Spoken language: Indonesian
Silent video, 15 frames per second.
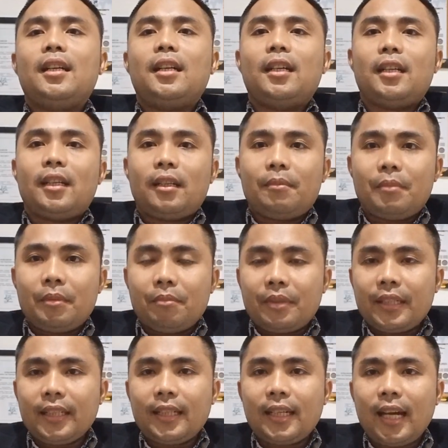e,
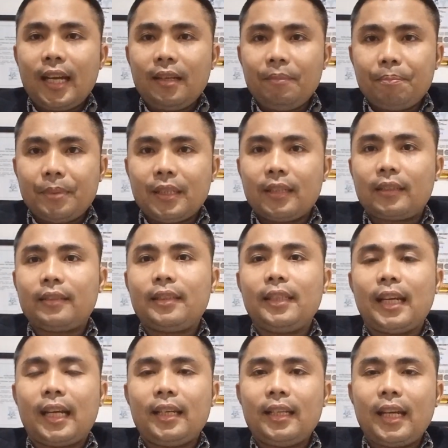memberikan
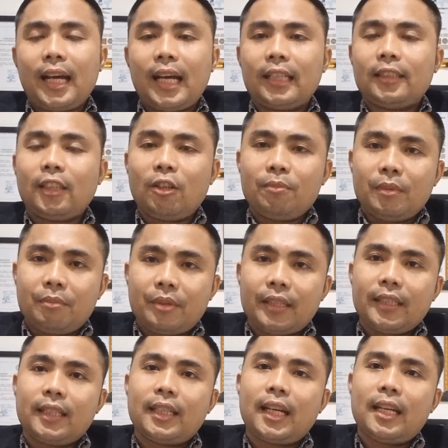pengertian atau
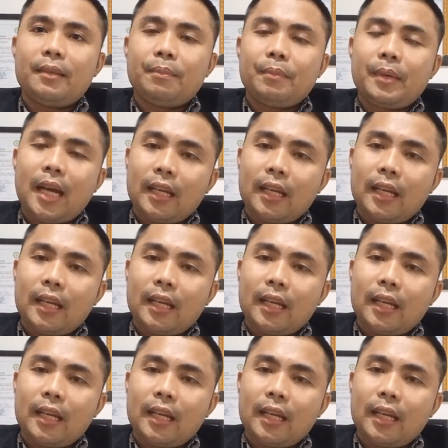memberikan